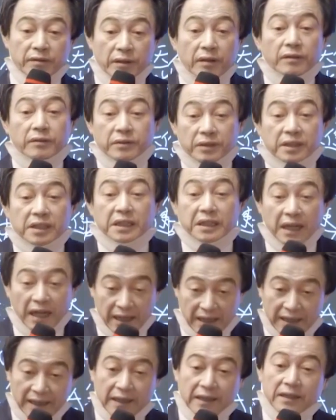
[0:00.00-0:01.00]
어,
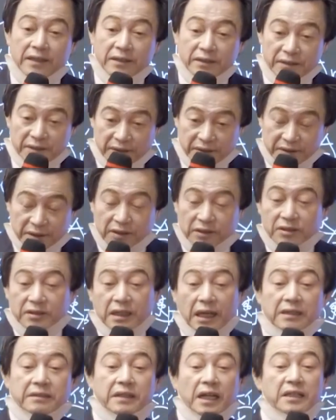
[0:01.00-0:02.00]
그러니까. 어, 그
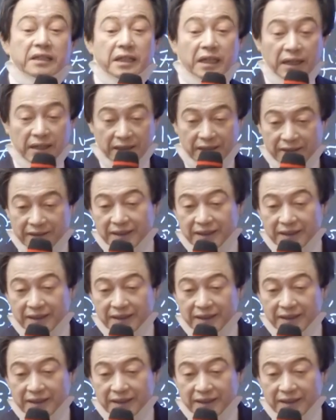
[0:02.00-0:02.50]
같다니까.